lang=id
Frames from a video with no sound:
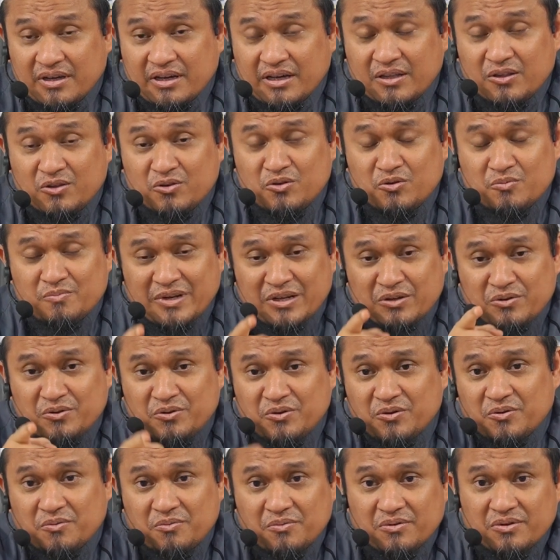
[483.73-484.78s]
itu cuma
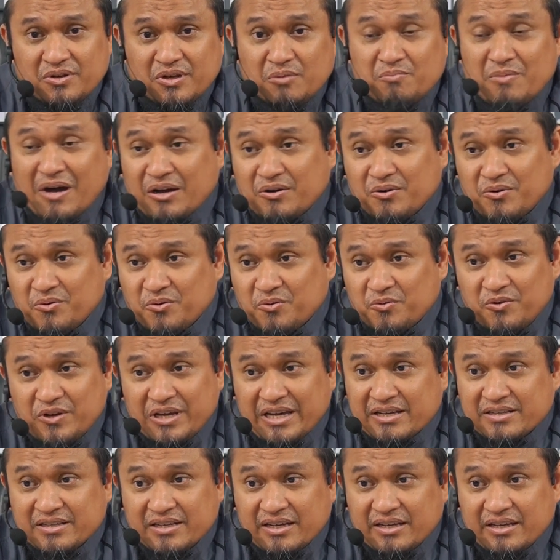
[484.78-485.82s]
duduk di bangku
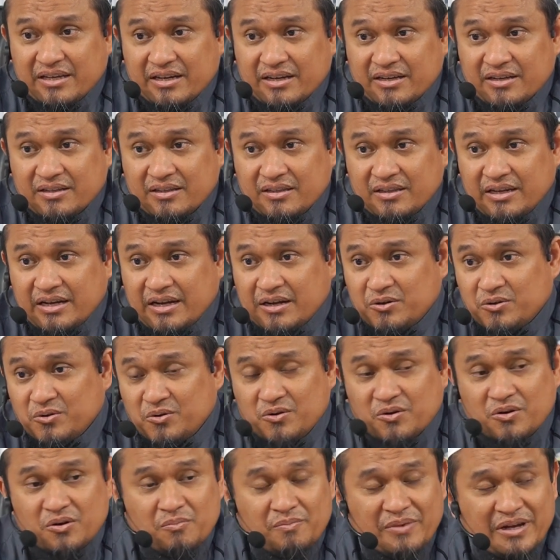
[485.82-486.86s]
kuliah saja, tidak
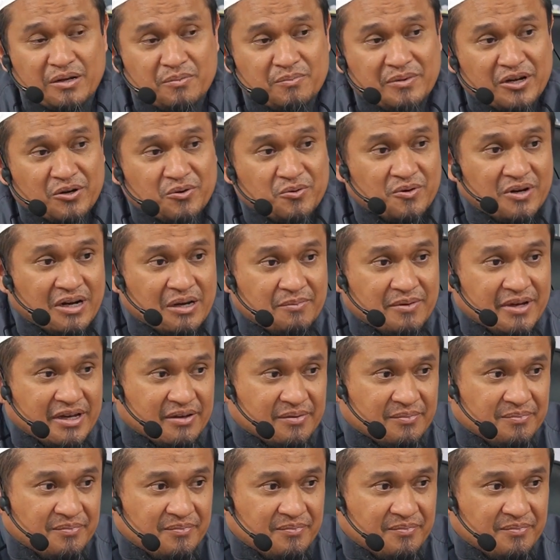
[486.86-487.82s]
duduk pada para ulama.